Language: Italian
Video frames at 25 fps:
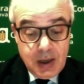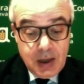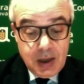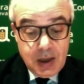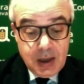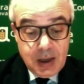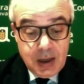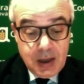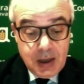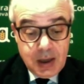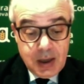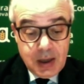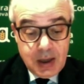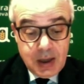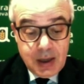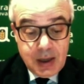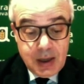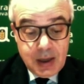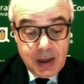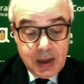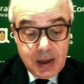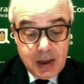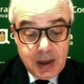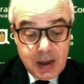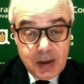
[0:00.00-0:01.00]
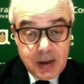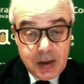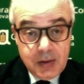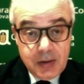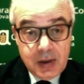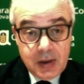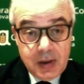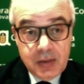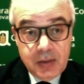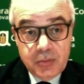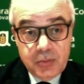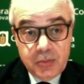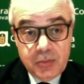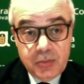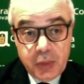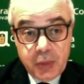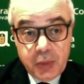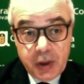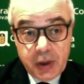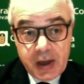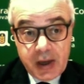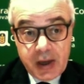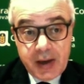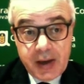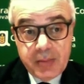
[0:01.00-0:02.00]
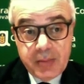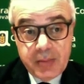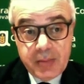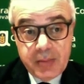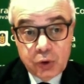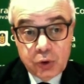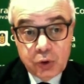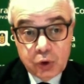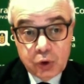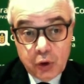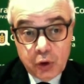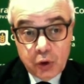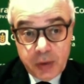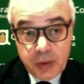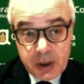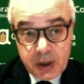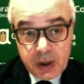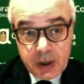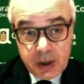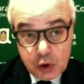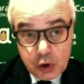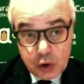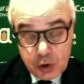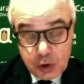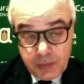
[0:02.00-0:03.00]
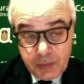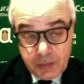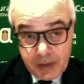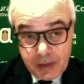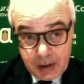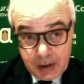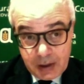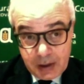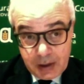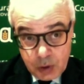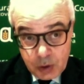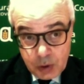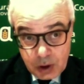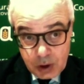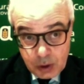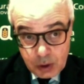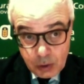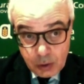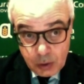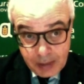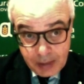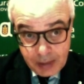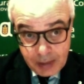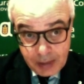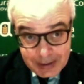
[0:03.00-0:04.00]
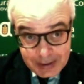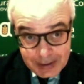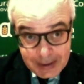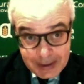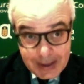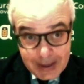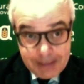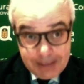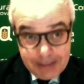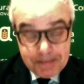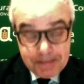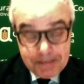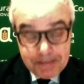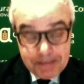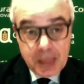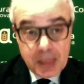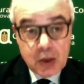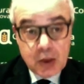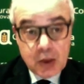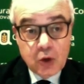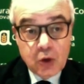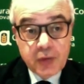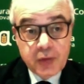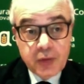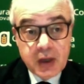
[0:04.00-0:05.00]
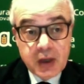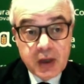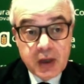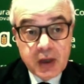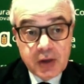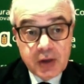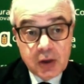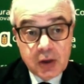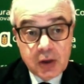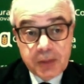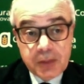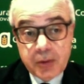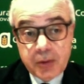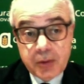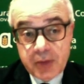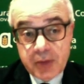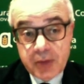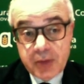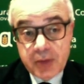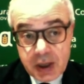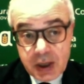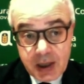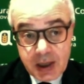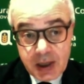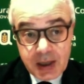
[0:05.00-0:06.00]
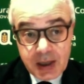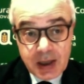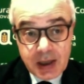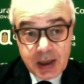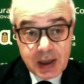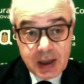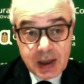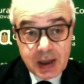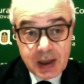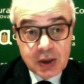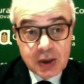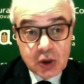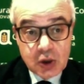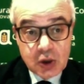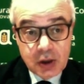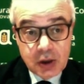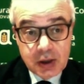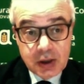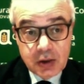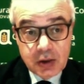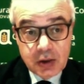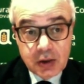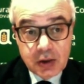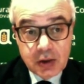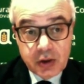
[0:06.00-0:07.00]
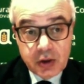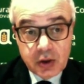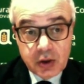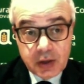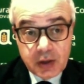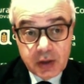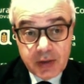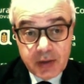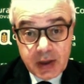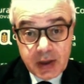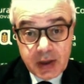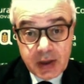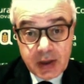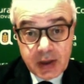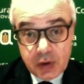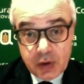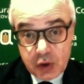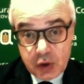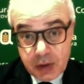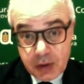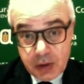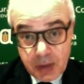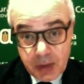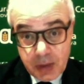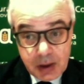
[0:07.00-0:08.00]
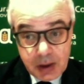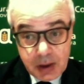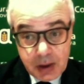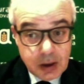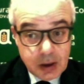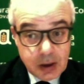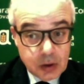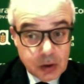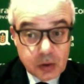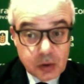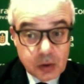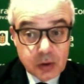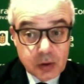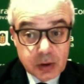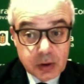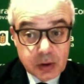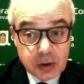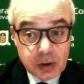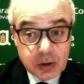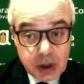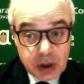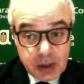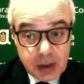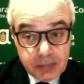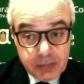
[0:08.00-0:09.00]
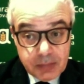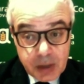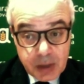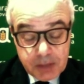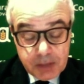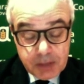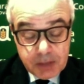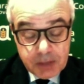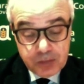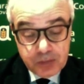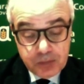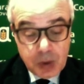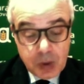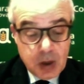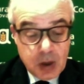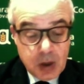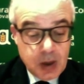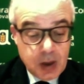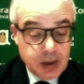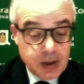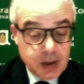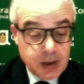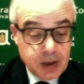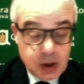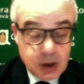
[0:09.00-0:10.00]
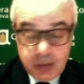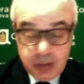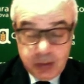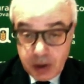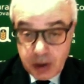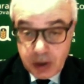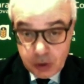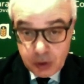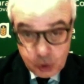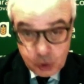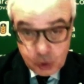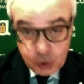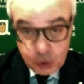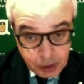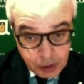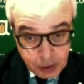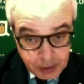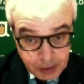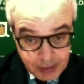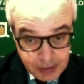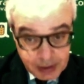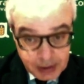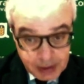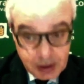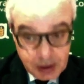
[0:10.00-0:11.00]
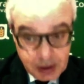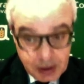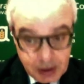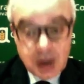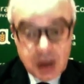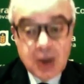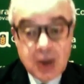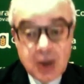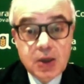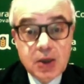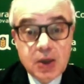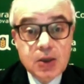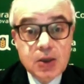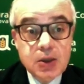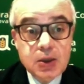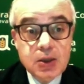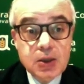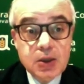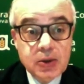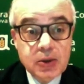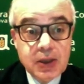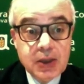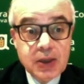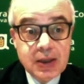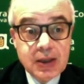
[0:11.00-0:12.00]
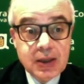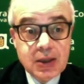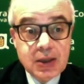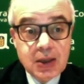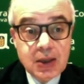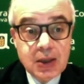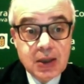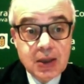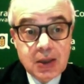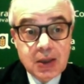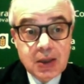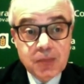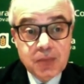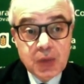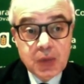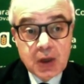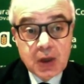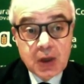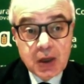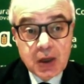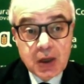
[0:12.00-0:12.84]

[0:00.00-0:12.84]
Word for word: E poi a, a, ottobre sono fatte queste domande, dovevano, le promesse erano che i soldi dovevano arrivare velocemente entro dicembre, a dicembre non sono arrivati, siamo andati